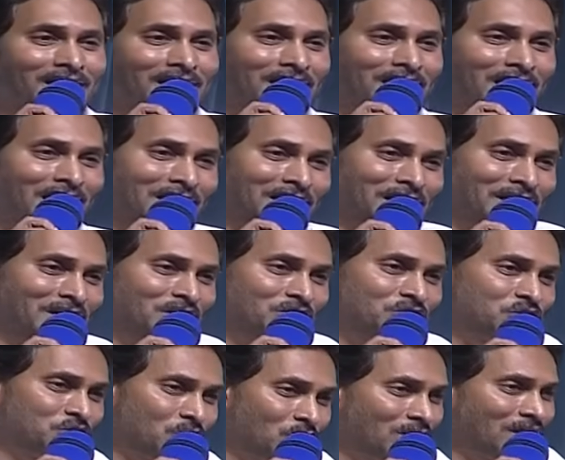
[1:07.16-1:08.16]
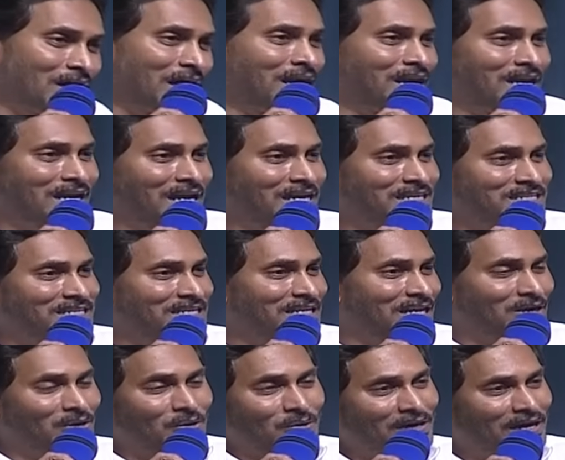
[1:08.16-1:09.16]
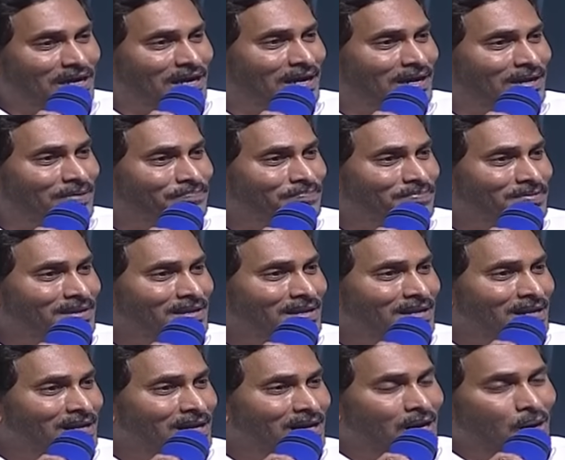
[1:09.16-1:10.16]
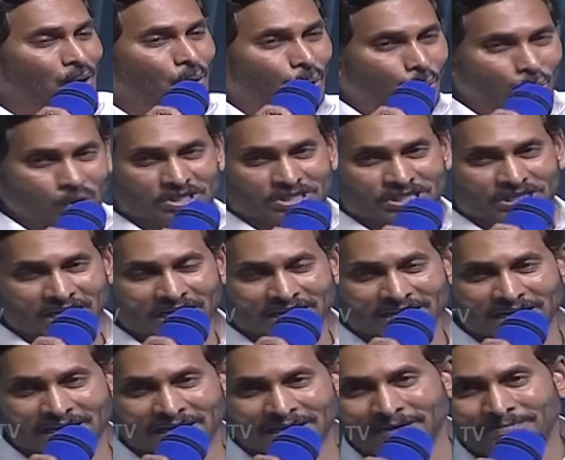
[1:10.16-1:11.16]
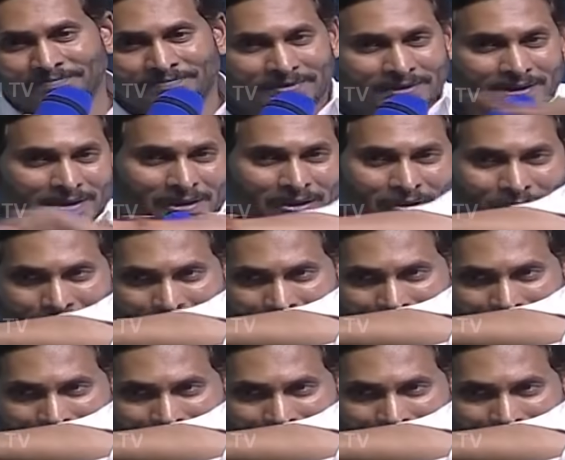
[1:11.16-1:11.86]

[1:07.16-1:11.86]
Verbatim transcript: ఎన్ని సున్నాలు కలిసినా కూడా వచ్చేది ఒక